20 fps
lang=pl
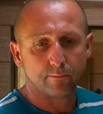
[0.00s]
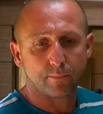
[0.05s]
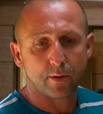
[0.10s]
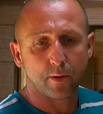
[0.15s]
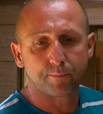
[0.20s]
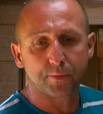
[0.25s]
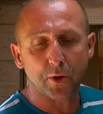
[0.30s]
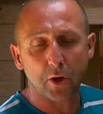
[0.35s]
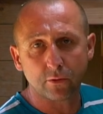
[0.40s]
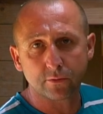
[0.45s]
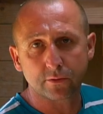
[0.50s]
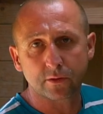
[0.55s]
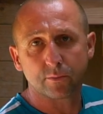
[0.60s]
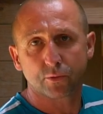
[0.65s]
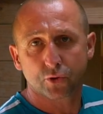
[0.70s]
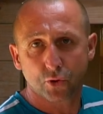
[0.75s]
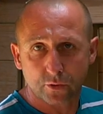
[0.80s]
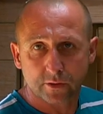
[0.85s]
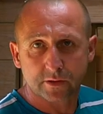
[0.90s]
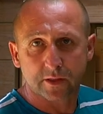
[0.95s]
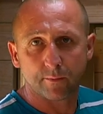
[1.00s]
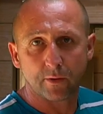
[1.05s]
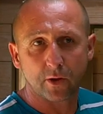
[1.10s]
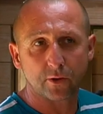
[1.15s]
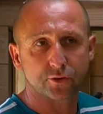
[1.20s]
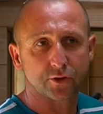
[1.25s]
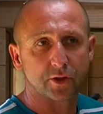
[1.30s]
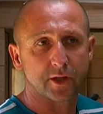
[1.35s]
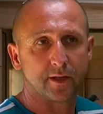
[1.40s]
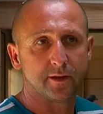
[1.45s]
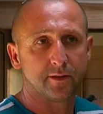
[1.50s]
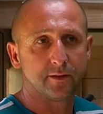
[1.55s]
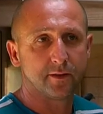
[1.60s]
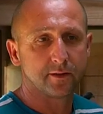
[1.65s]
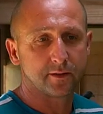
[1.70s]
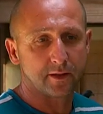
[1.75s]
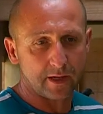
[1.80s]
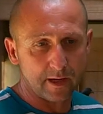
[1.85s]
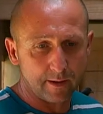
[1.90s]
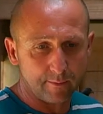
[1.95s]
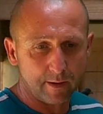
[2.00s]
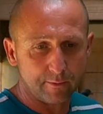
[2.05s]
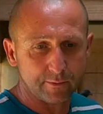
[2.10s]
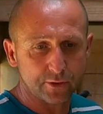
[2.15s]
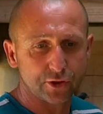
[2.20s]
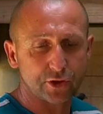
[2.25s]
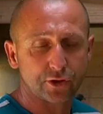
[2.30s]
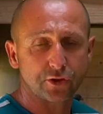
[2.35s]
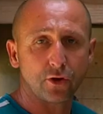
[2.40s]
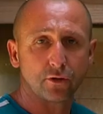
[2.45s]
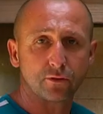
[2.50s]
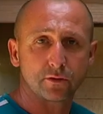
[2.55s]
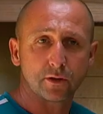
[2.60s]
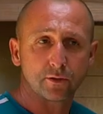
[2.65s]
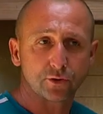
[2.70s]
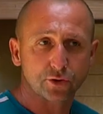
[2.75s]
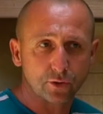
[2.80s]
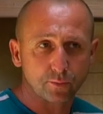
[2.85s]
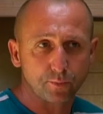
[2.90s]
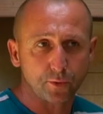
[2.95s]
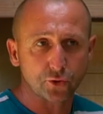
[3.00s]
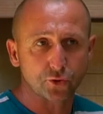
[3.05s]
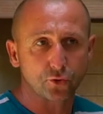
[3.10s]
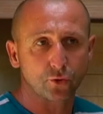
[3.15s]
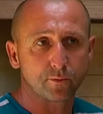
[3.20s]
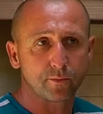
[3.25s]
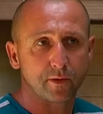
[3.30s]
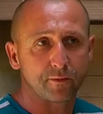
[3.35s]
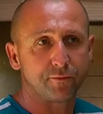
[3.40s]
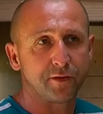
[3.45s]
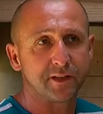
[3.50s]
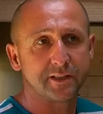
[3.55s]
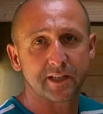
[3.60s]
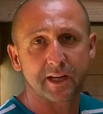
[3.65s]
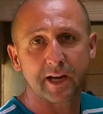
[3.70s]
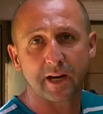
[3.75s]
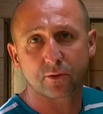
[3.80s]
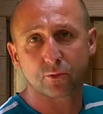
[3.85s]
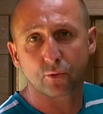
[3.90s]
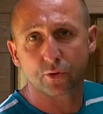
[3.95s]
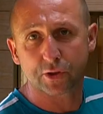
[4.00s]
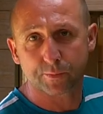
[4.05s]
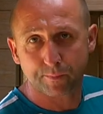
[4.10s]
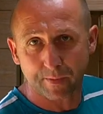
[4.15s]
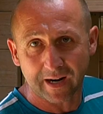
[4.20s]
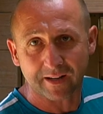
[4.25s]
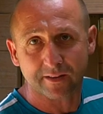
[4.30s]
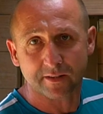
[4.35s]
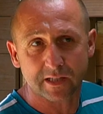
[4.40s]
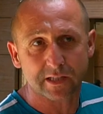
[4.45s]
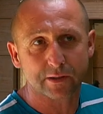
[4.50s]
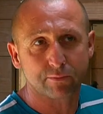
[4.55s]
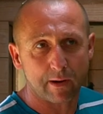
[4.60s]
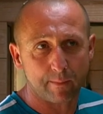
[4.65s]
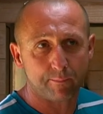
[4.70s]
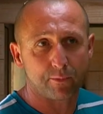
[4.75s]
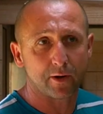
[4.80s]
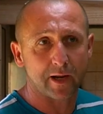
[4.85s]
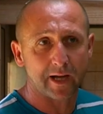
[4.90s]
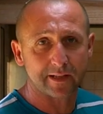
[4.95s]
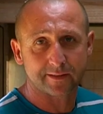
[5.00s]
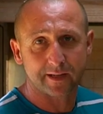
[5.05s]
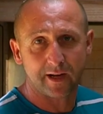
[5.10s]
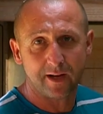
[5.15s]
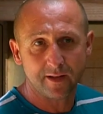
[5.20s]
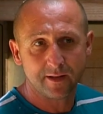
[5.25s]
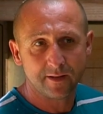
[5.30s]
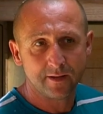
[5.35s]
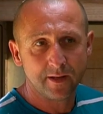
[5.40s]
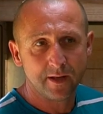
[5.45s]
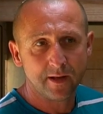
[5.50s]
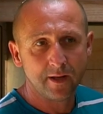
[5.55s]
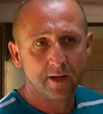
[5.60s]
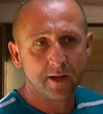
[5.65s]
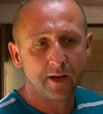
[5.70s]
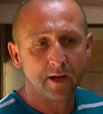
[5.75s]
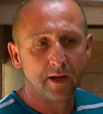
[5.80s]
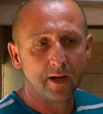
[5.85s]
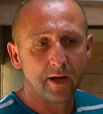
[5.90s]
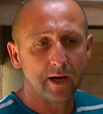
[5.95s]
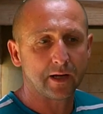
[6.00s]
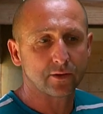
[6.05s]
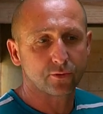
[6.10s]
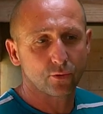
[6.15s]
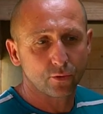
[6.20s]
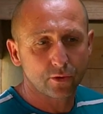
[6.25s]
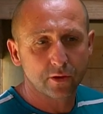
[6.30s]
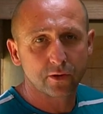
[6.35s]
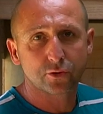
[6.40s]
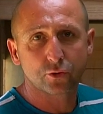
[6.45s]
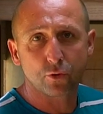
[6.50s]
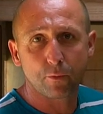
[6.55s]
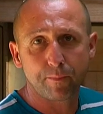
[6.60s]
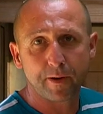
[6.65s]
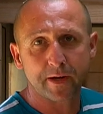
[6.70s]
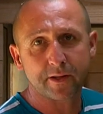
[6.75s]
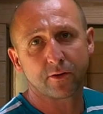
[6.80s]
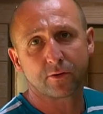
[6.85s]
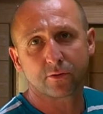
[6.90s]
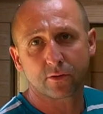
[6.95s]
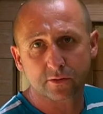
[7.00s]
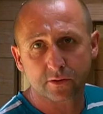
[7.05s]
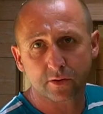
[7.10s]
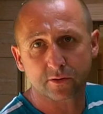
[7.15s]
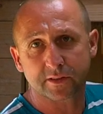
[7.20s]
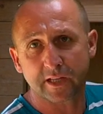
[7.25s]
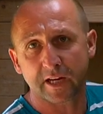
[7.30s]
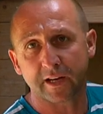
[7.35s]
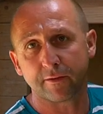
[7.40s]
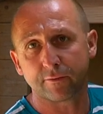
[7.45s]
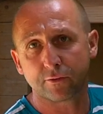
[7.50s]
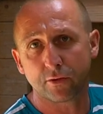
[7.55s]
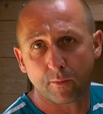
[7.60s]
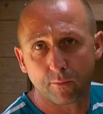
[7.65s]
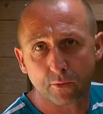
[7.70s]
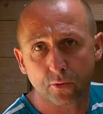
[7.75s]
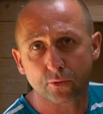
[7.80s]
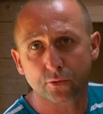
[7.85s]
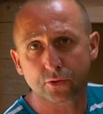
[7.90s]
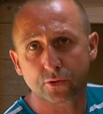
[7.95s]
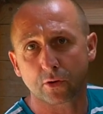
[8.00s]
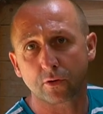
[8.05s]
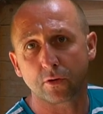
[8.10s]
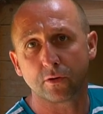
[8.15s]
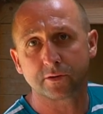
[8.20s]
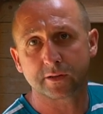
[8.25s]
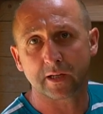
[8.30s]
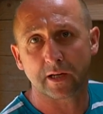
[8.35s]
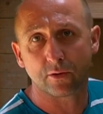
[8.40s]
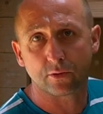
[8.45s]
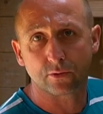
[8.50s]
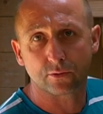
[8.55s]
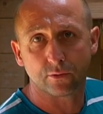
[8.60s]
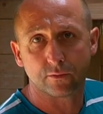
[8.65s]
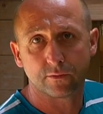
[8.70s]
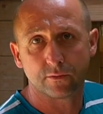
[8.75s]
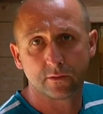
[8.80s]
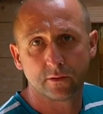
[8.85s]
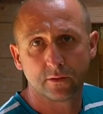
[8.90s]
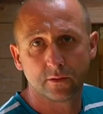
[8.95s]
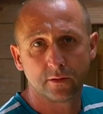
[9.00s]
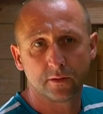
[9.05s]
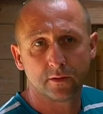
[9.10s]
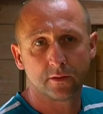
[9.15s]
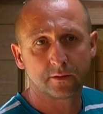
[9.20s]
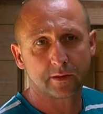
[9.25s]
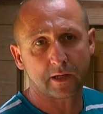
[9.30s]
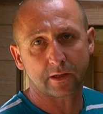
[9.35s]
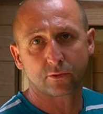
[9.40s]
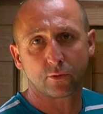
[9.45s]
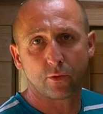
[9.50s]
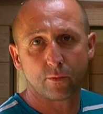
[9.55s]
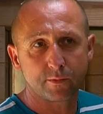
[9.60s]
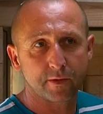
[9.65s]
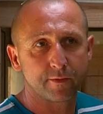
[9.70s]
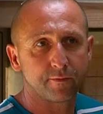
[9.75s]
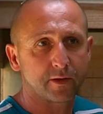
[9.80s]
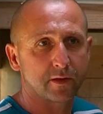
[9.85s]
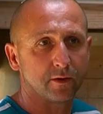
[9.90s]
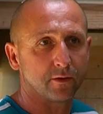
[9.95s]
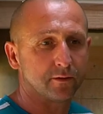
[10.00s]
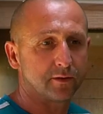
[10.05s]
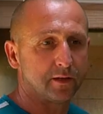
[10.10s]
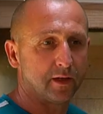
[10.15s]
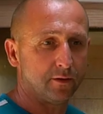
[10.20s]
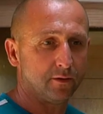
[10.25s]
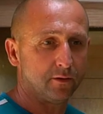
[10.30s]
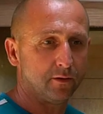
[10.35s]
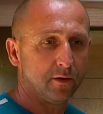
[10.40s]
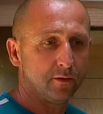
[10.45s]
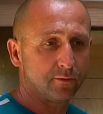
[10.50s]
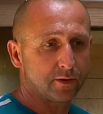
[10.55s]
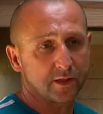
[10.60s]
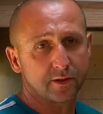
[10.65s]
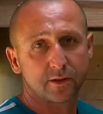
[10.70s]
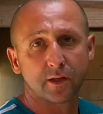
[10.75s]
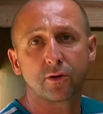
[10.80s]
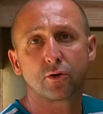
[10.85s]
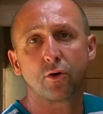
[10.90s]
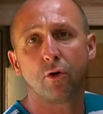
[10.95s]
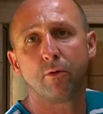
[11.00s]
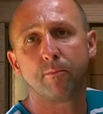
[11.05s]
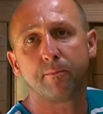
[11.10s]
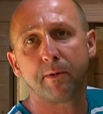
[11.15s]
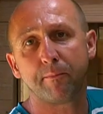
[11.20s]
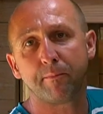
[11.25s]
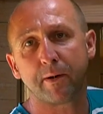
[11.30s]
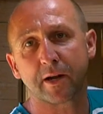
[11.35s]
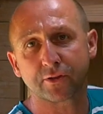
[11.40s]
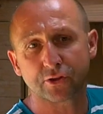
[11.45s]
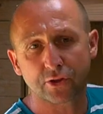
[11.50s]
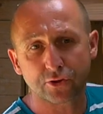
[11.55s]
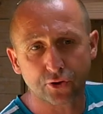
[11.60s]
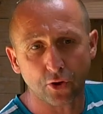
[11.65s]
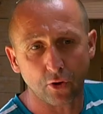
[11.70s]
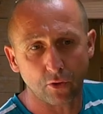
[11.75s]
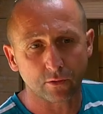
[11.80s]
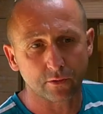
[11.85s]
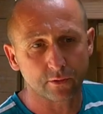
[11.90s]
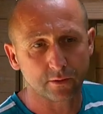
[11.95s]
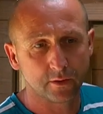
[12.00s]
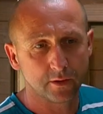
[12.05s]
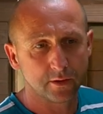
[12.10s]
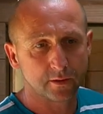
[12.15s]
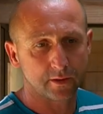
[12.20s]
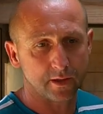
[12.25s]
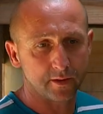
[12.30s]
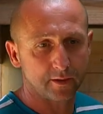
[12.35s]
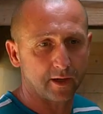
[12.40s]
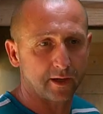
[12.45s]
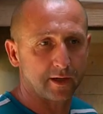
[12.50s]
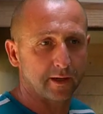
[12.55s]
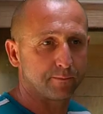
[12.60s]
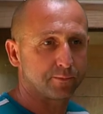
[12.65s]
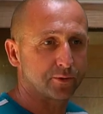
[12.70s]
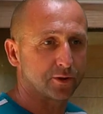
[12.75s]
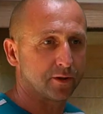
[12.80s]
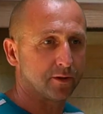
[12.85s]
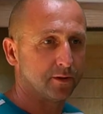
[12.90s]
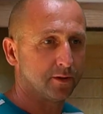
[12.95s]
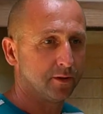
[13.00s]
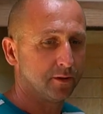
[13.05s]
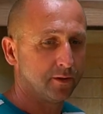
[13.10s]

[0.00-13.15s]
po piątym, szóstym locie, teraz mamy dziesiąty czy po siódmym, widzę jak któryś partner słabo lata, a drugi super, no to zostaje w domu już do końca lotów. Tak to u mnie wygląda. No. Ten, ten gołąb ma bardziej ciąg, ten najlepszy.